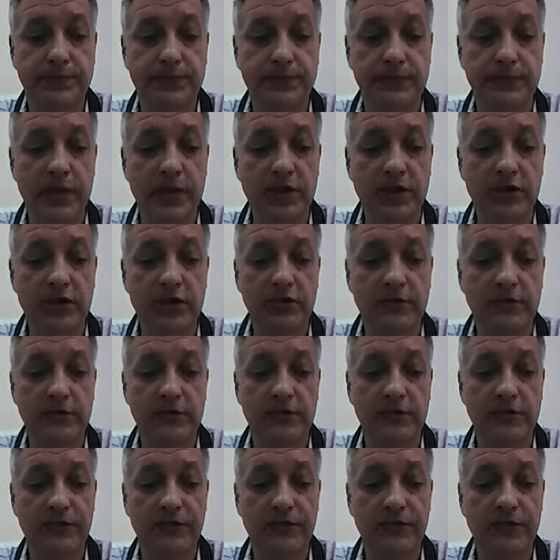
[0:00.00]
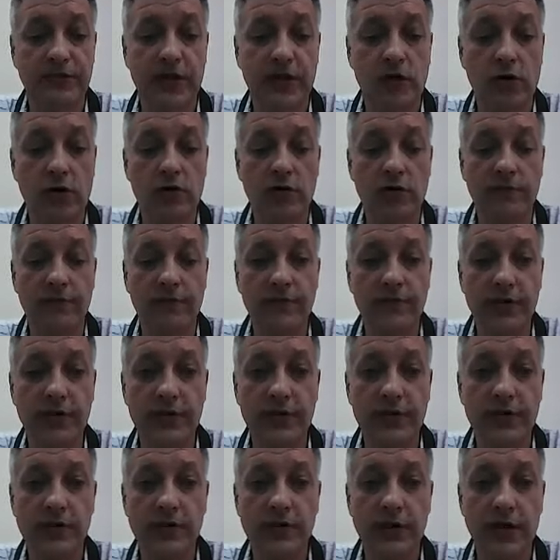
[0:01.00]
значит, в каком
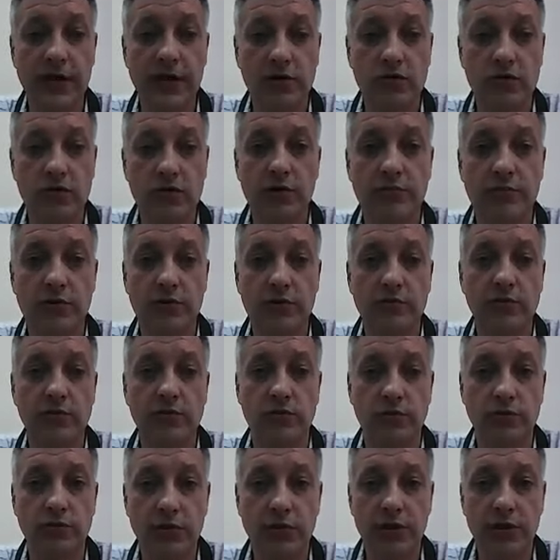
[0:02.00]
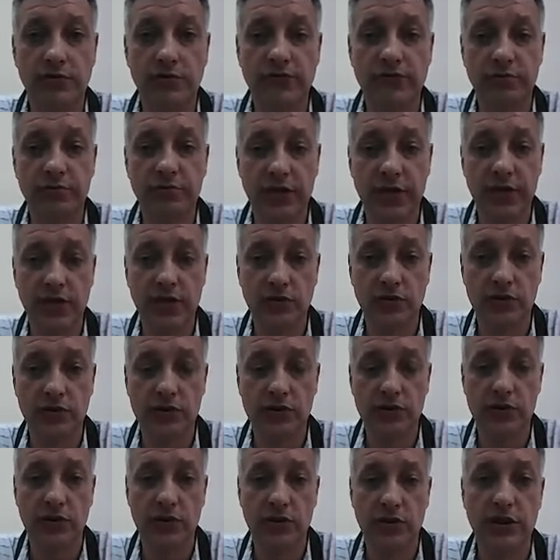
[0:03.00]
виде и какой объем документов
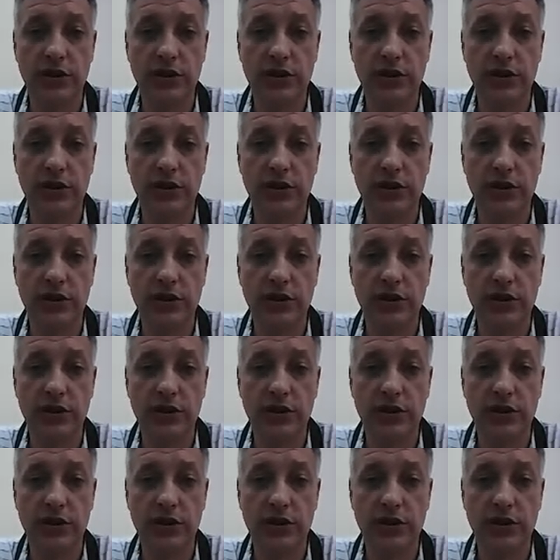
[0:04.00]
подается?